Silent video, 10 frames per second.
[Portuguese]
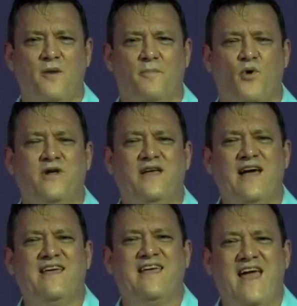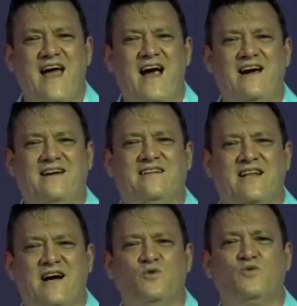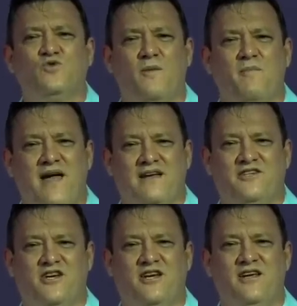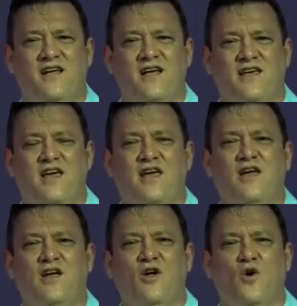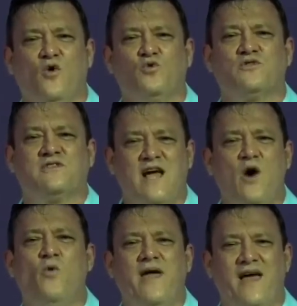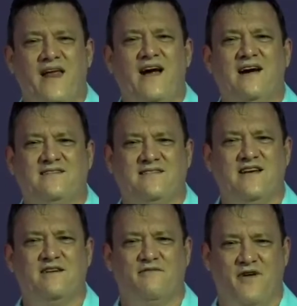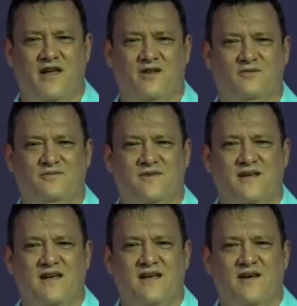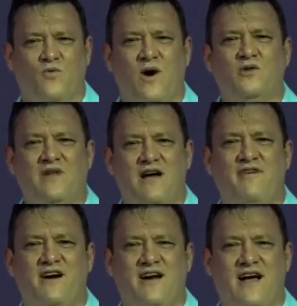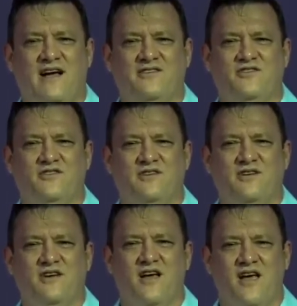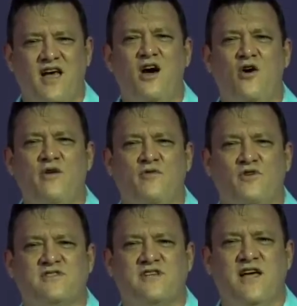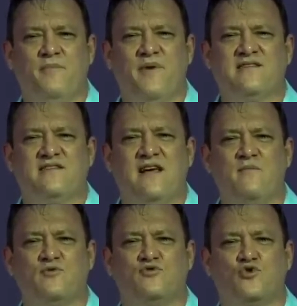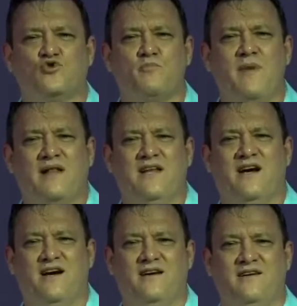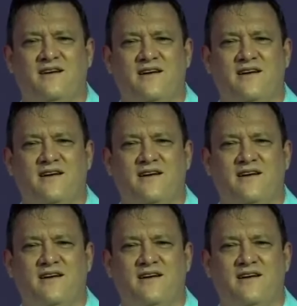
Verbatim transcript: porque quer tão somente que o seu querer seja feito, quando na verdade eu e você precisamos nos submeter